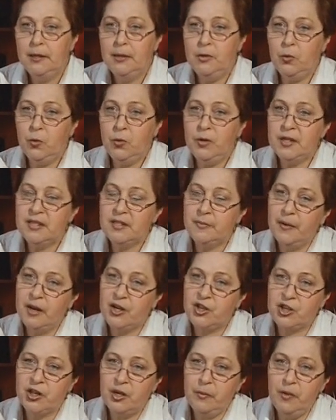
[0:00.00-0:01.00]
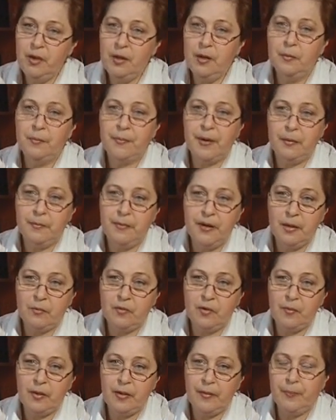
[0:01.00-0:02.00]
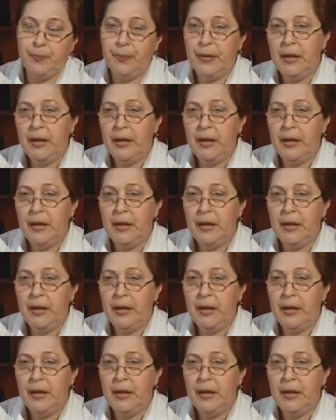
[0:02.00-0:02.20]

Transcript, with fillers: но и с большими проблемами.